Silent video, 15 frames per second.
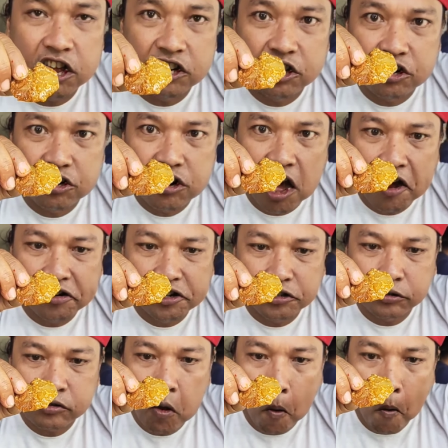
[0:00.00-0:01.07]
yang direndang
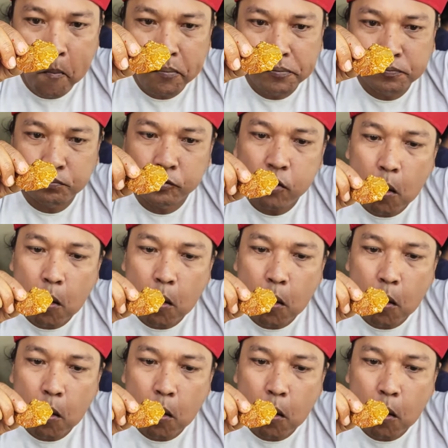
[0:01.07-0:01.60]
nih hmm.